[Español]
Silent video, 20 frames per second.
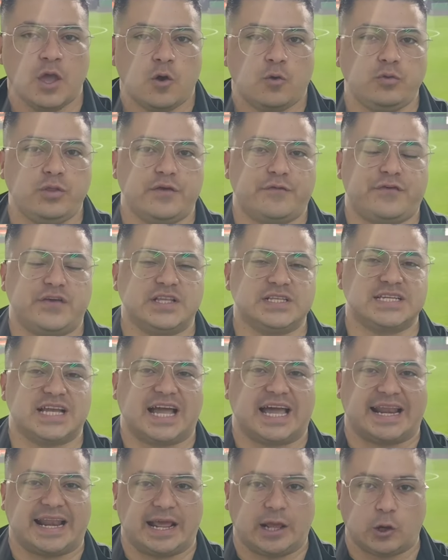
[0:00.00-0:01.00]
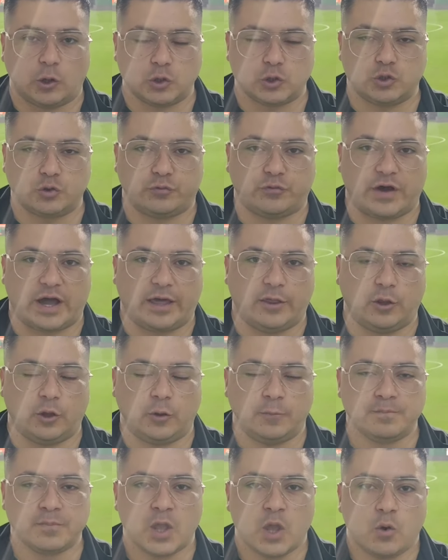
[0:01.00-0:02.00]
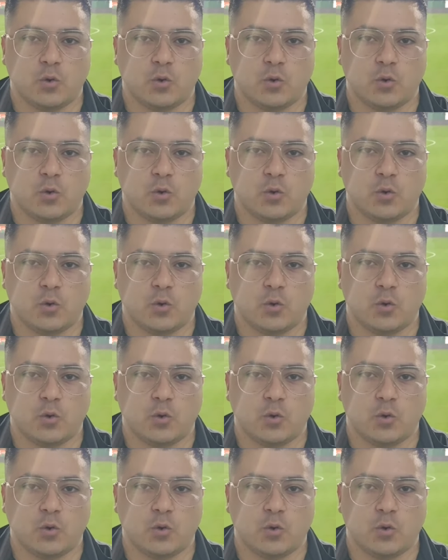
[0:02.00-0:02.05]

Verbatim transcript: Un defensa que arrancó enchufado,